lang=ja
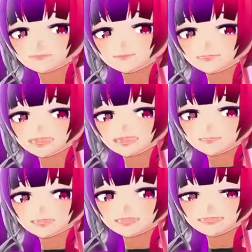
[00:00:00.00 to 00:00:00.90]

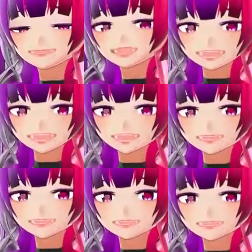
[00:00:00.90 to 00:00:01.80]
バッテリーなのかな
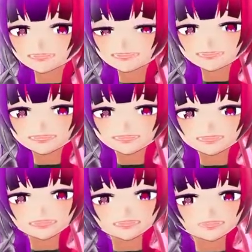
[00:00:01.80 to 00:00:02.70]
出
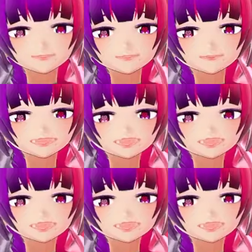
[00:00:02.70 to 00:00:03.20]
来上がった。